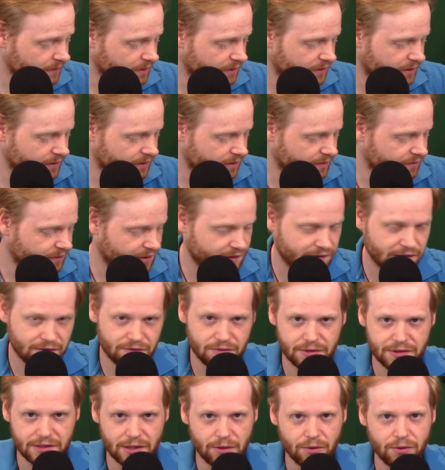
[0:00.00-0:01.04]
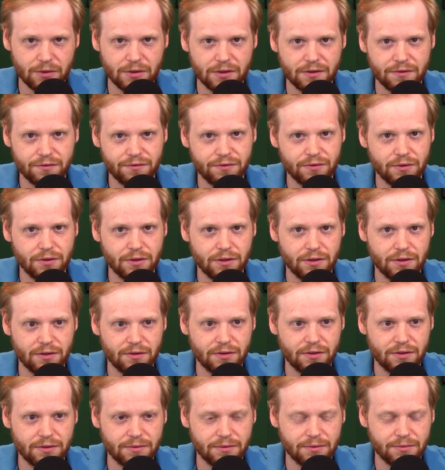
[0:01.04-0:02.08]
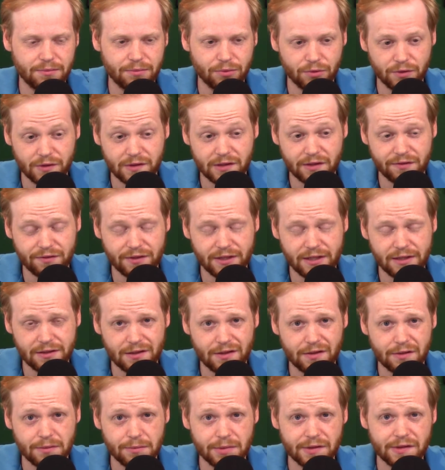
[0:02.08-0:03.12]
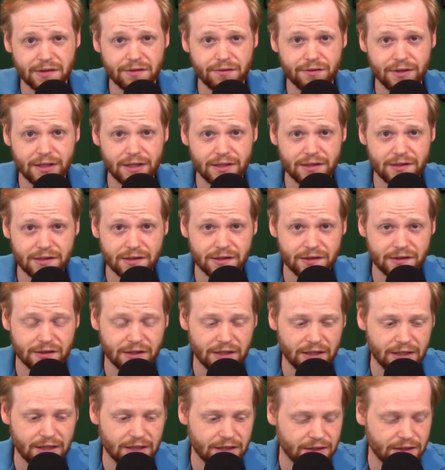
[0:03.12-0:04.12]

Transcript: äh, was natürlich auch für äh, Borussia-Verhältnisse ein bisschen wenig ist.